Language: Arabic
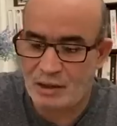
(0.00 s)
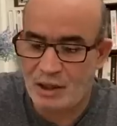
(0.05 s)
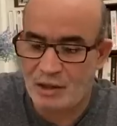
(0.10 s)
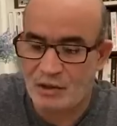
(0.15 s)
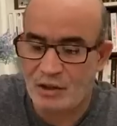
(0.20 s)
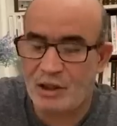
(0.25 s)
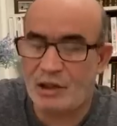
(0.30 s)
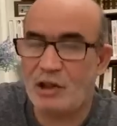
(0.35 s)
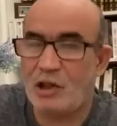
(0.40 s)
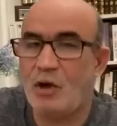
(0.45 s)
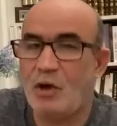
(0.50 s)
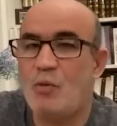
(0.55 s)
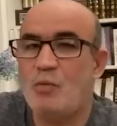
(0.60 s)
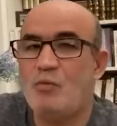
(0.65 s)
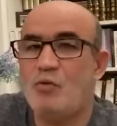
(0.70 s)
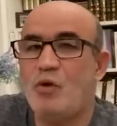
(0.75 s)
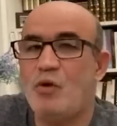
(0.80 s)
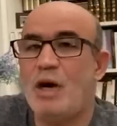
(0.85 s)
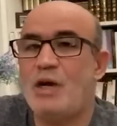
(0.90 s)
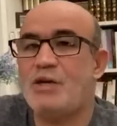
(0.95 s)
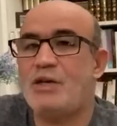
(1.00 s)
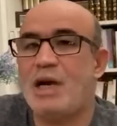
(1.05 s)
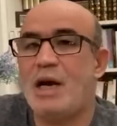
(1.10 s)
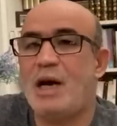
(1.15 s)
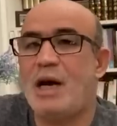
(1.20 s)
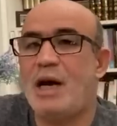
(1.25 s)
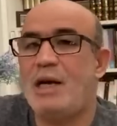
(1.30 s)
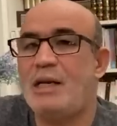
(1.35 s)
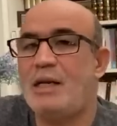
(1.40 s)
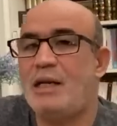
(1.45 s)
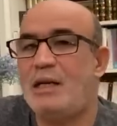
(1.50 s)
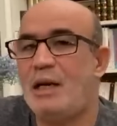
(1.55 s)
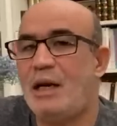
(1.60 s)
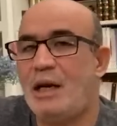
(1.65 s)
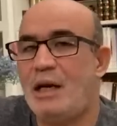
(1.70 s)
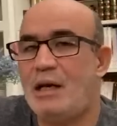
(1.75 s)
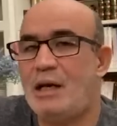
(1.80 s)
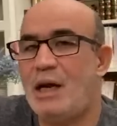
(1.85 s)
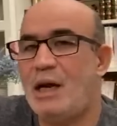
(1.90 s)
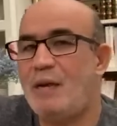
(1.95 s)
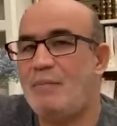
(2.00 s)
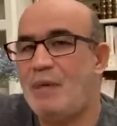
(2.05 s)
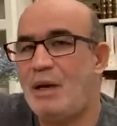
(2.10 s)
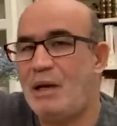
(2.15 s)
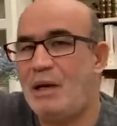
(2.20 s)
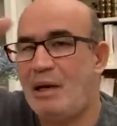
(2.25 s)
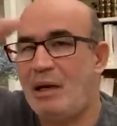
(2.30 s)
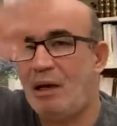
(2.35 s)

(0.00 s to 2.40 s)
تصدي والمواجهه للاعلام